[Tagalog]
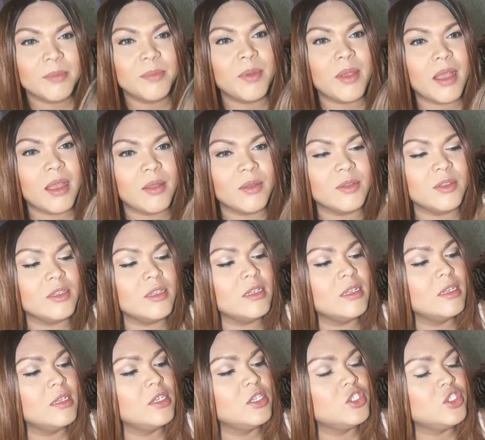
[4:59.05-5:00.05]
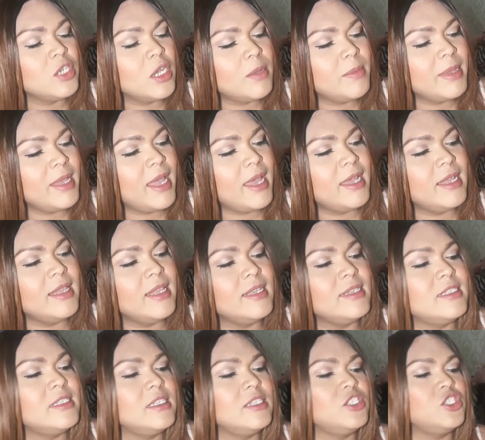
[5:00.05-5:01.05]
brown. Tsaka may
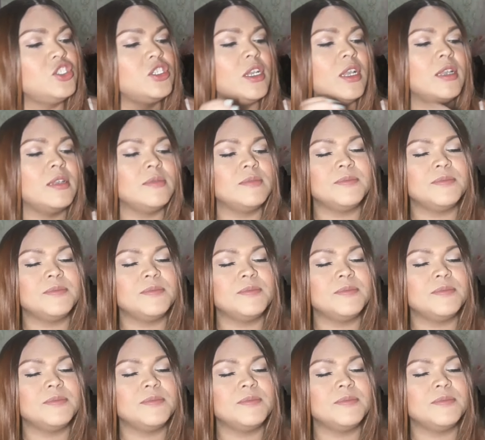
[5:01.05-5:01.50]
highlights din siya.